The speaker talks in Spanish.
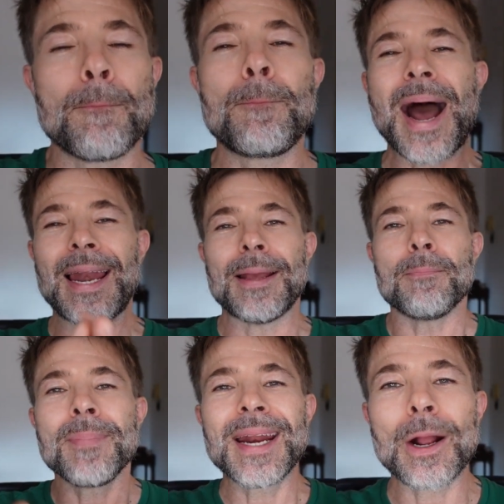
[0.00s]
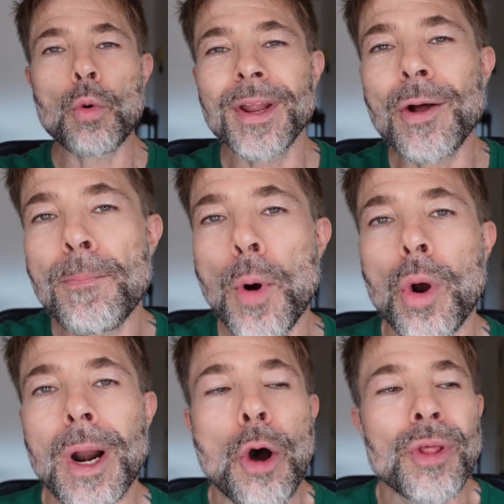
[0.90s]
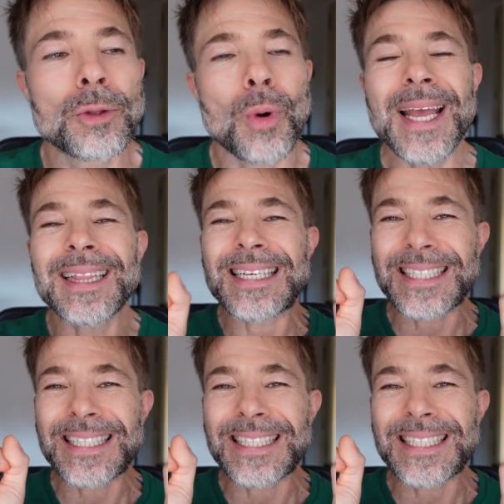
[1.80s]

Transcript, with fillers: Vale, ¿me recuerda un poco la Eau de toilette?